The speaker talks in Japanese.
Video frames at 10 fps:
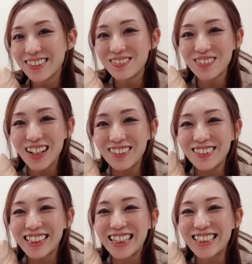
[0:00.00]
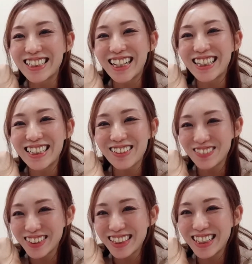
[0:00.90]
まあ私が着て
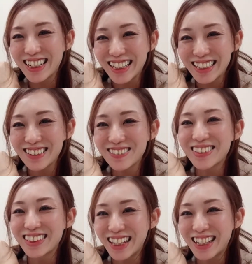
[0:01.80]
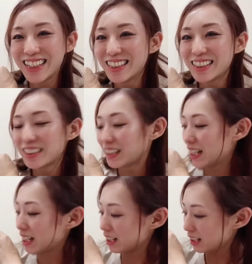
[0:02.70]
もいいかなと思って
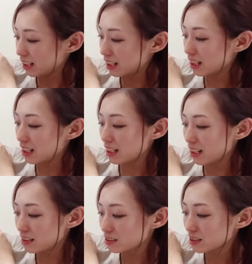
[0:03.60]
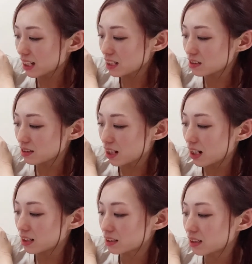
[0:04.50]
で S サイズか
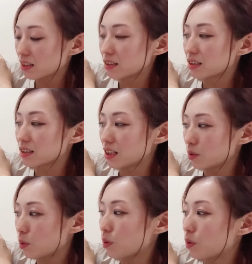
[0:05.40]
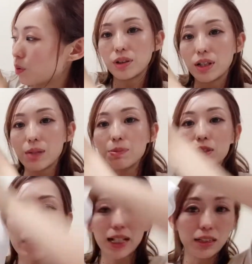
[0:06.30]
らあったんですけど
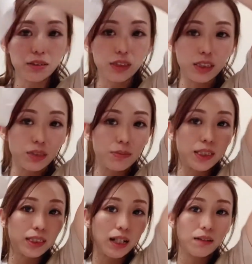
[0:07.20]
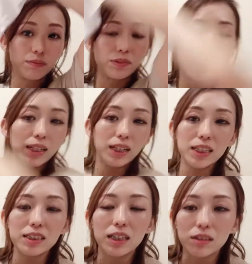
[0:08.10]
M サイズにしました
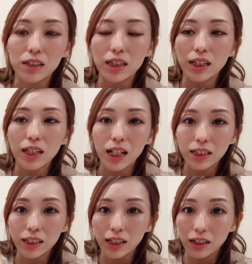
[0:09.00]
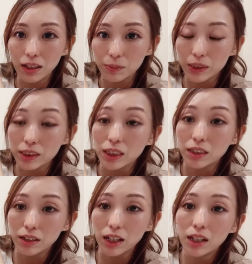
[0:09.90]
S だと値段のんないかもしれない
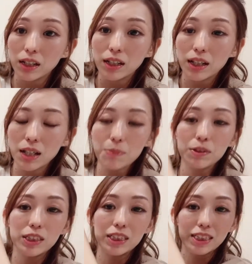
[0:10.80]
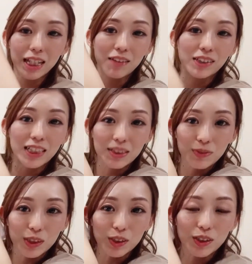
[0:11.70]
んで M にして私
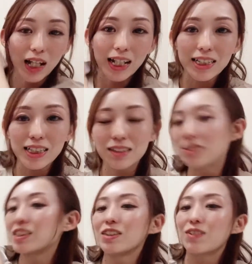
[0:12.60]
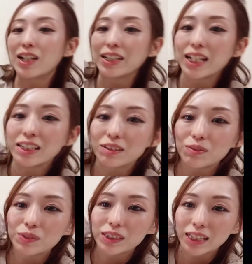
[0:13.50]
もちょっと拝借しようかなと
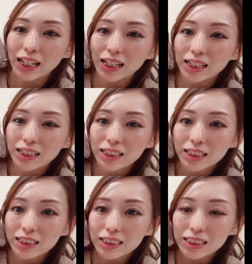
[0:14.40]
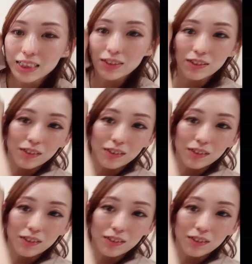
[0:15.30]
思って白